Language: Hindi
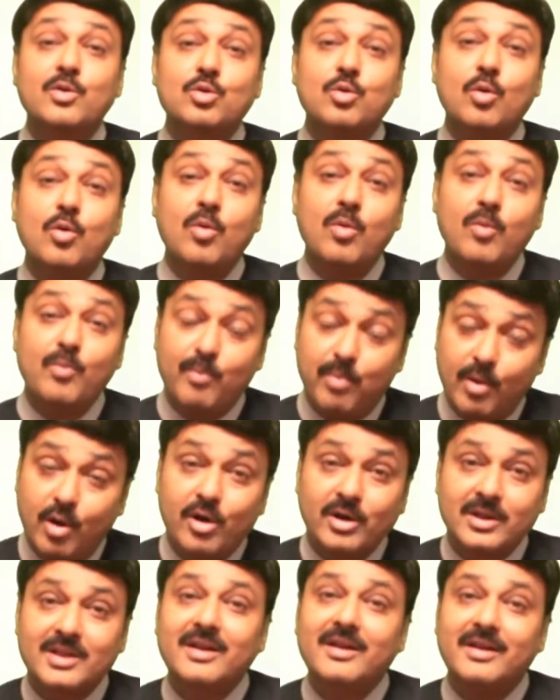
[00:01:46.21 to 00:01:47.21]
तो
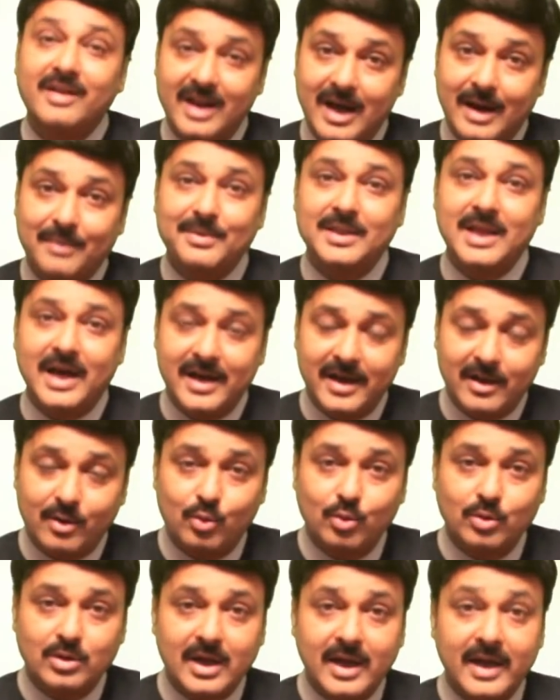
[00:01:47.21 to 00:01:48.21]
बहुत
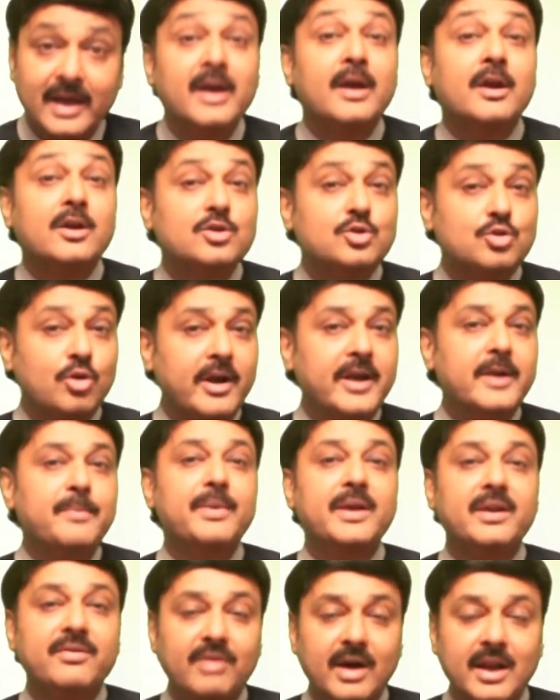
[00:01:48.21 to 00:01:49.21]
लाभदायक होता है ज्वाइंट
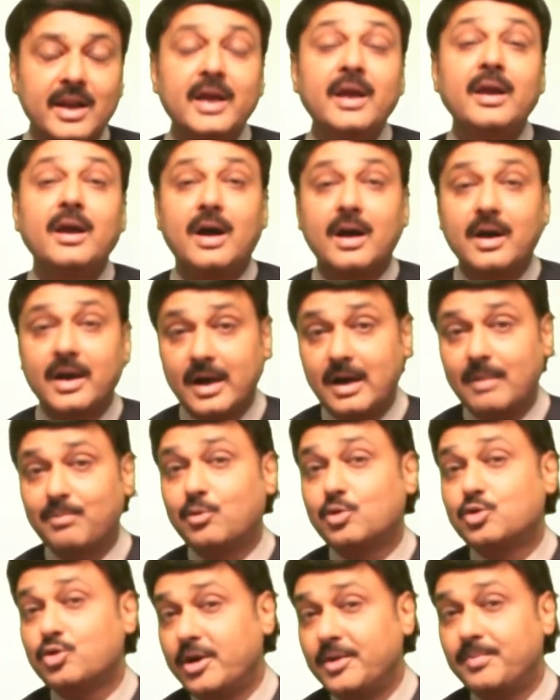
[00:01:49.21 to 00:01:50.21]
पेन वाले अगर
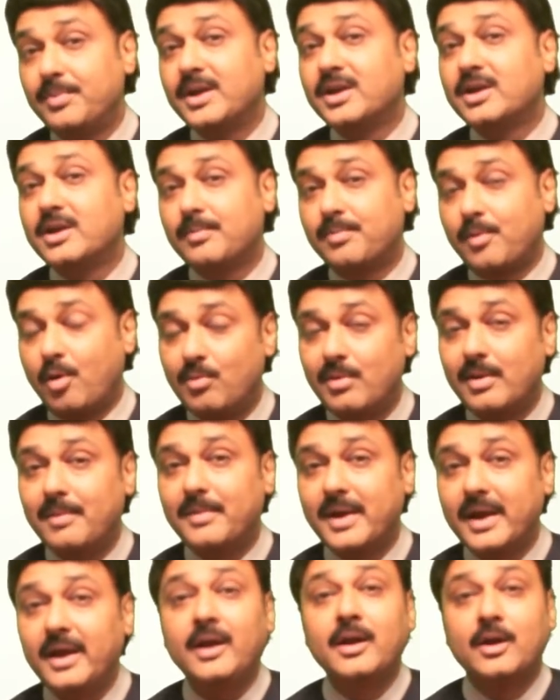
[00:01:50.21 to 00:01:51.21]
आपको ज्वाइंट पेन की
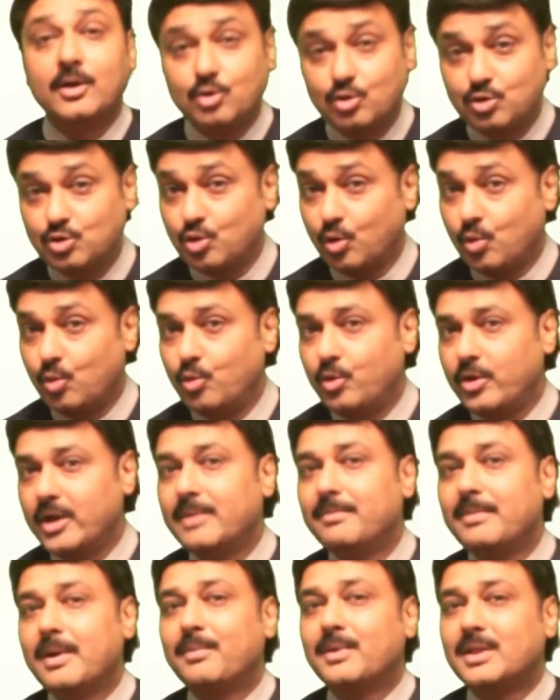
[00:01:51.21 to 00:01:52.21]
प्रॉब्लम है तो जो
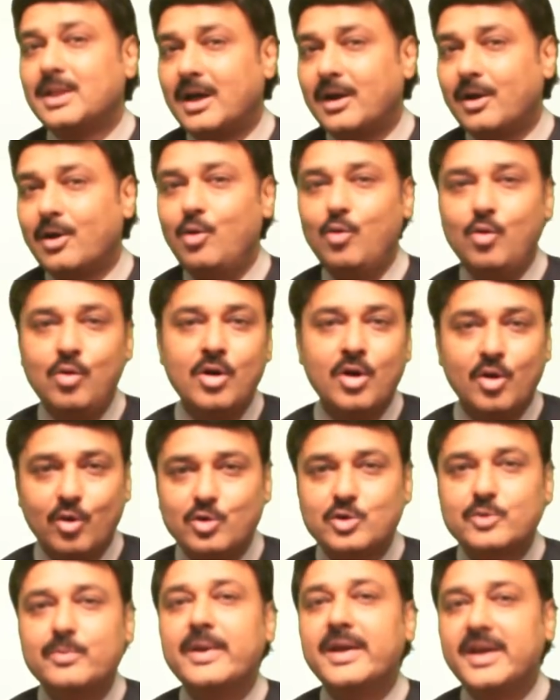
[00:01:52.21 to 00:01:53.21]
रूटीन मैं बता रहा हूँ
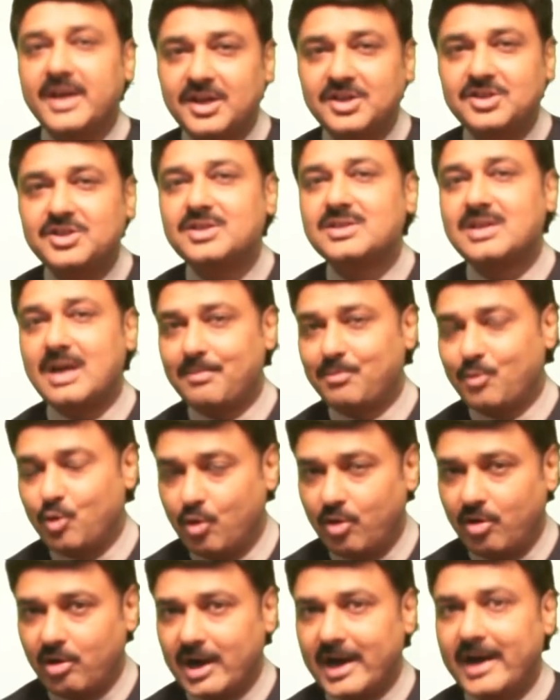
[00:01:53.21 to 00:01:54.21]
उसमें एक चीज़
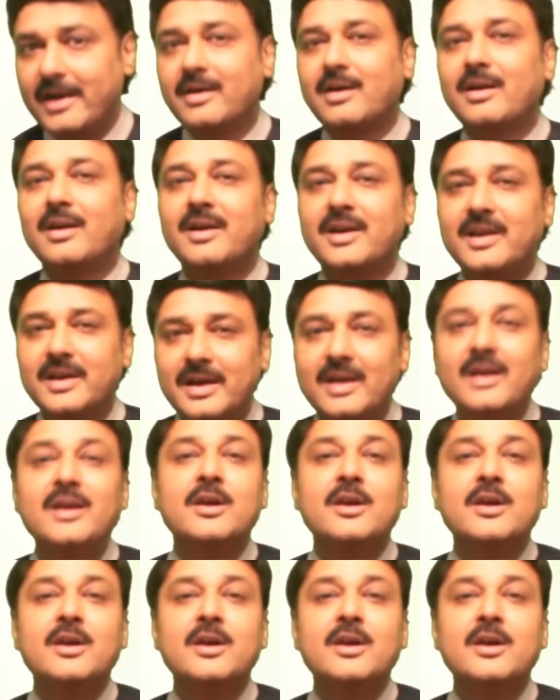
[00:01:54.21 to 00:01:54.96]
आपको और ऐड करनी है